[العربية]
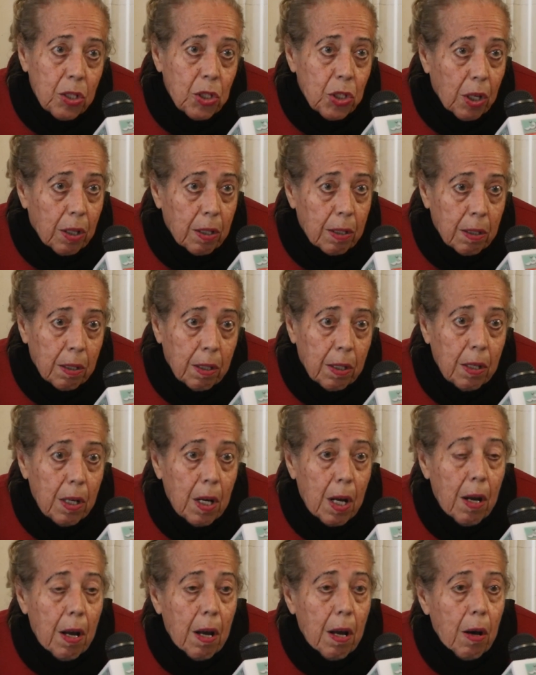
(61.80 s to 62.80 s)
إن شاء الله
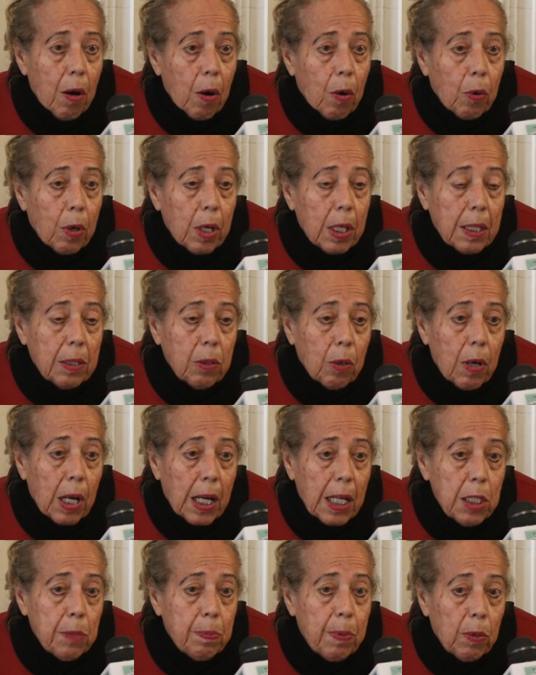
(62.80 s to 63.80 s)

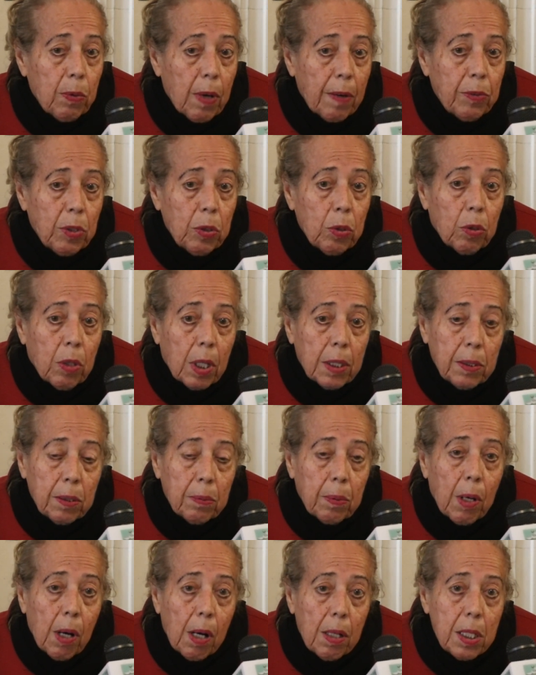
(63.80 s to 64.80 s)
وحزب الوفد
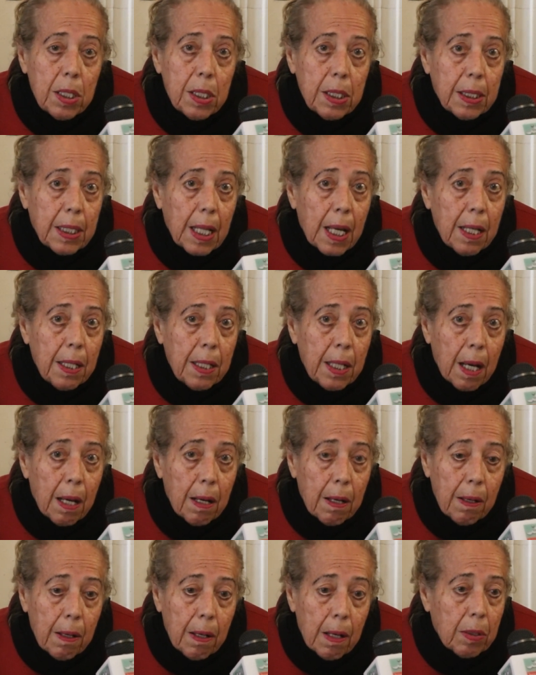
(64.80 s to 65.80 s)
يقدم خالص
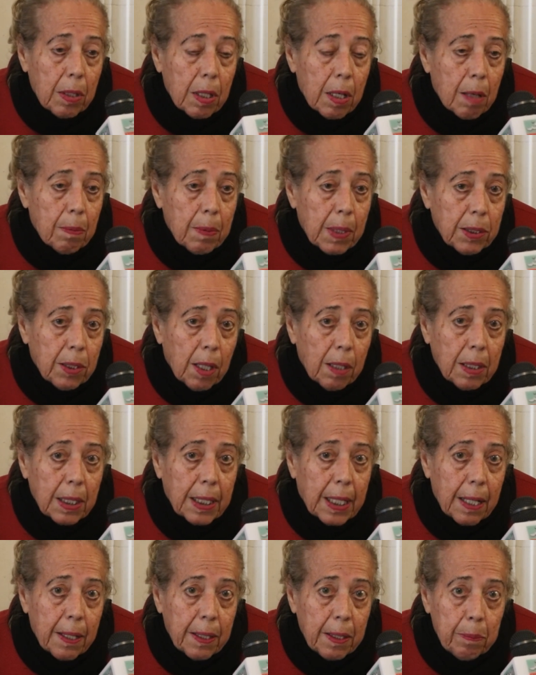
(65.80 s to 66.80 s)
التهنئة رمضان
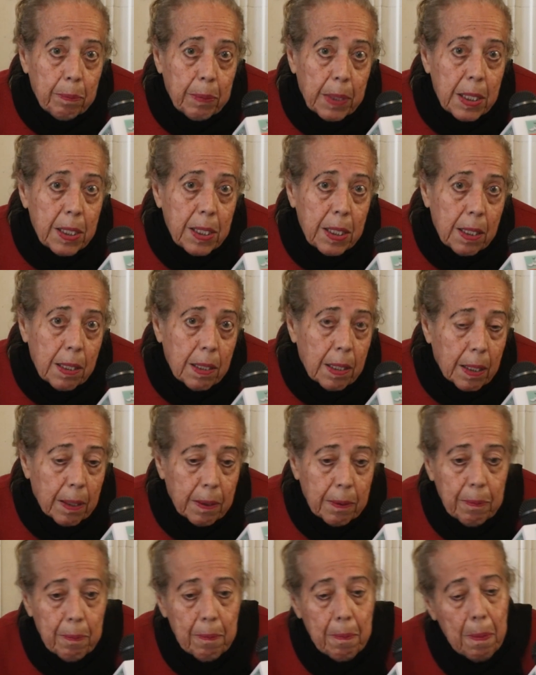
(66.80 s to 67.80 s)
الكريم بإذن
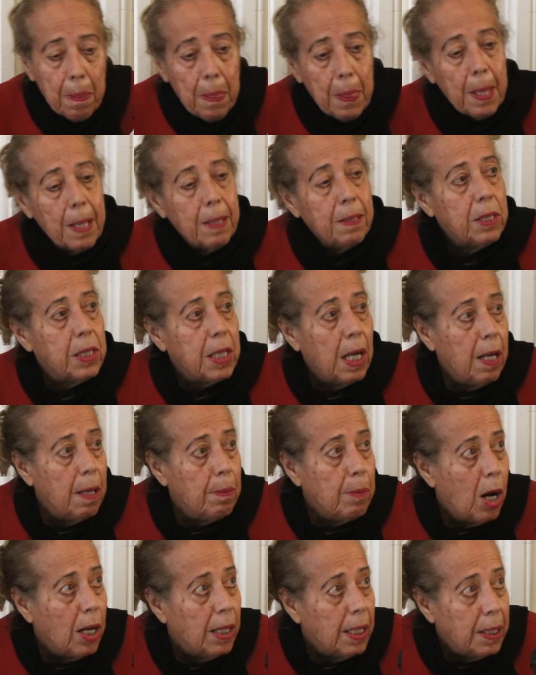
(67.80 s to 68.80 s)
الله
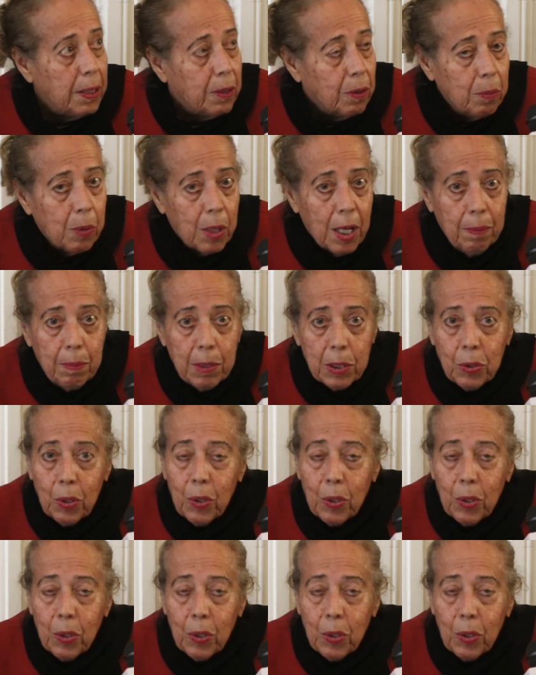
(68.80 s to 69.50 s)
السلام عليكم ورحمة